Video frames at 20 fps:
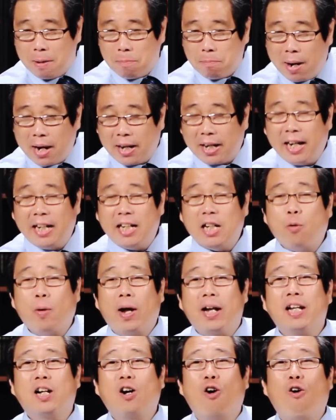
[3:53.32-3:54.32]
แมงเขียนที่แขว
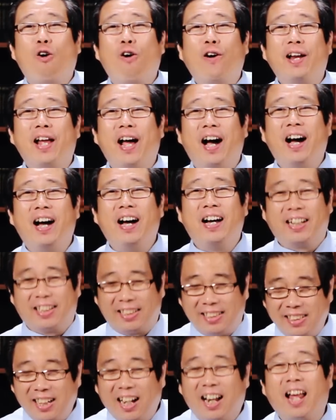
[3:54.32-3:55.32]
นที่คอเนี่ย
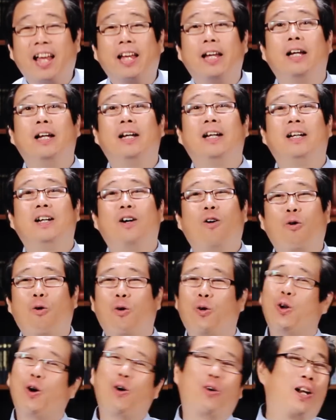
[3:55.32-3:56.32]
คืออะไร โอ้
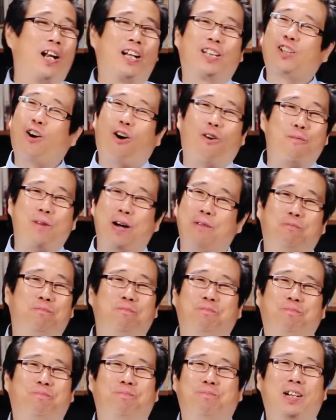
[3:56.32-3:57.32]
น้องคนนั้นตอบแบบ
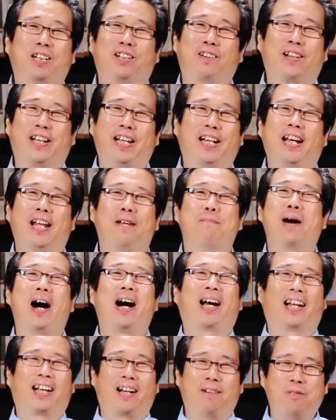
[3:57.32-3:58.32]
ไม่ต้องคิดอะไรมาก
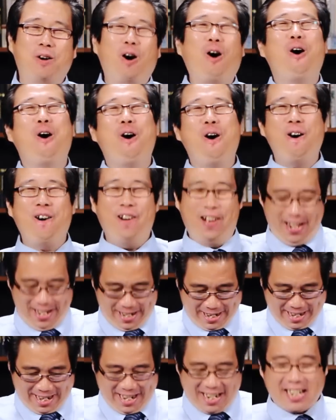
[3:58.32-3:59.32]
เลยครับ อ๋อ
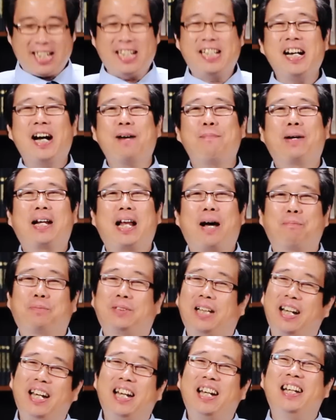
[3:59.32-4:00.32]
เครื่องประดับ
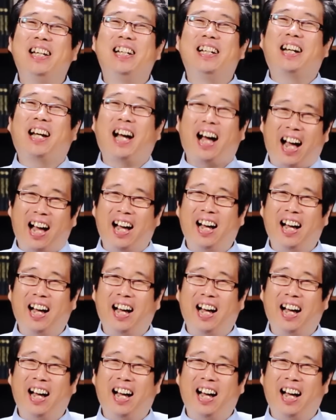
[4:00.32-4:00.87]
ชนิดหนึ่งค่ะ